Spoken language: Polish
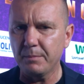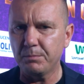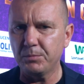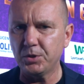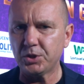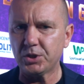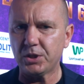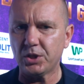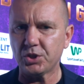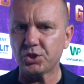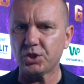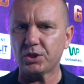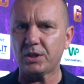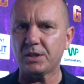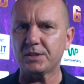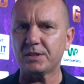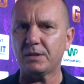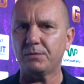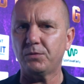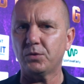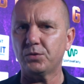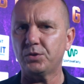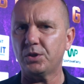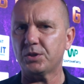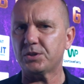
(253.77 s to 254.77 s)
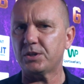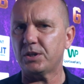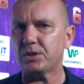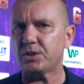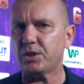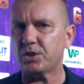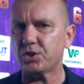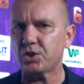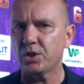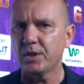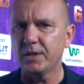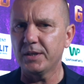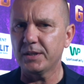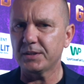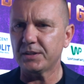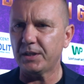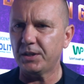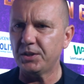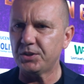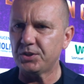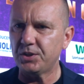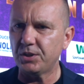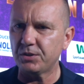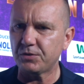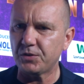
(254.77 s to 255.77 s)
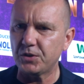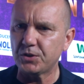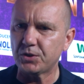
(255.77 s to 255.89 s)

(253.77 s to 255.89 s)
myślę że ten zawodnik chce też zaistnieć